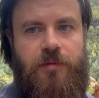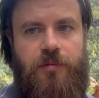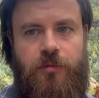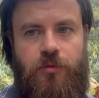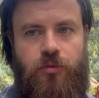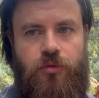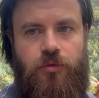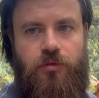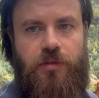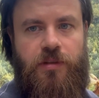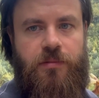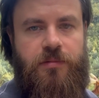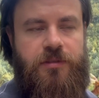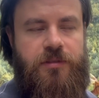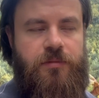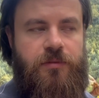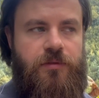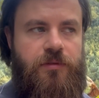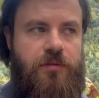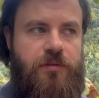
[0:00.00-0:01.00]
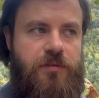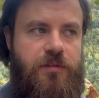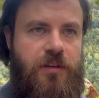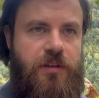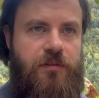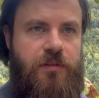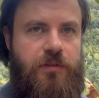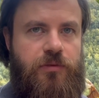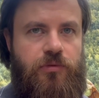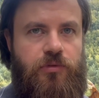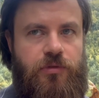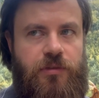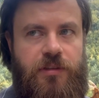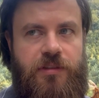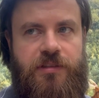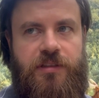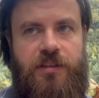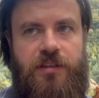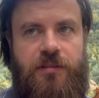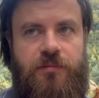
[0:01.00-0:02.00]
gibi kuru da biz biliyoruz. Hayvanı kuruya
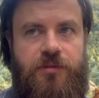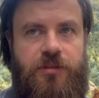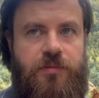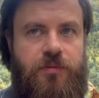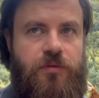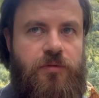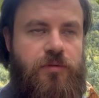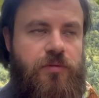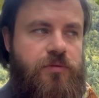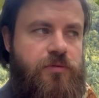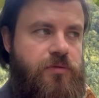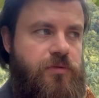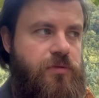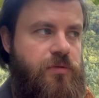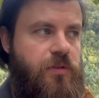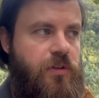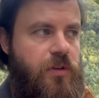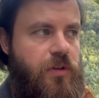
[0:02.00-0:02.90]
çekilmiş biliyoruz.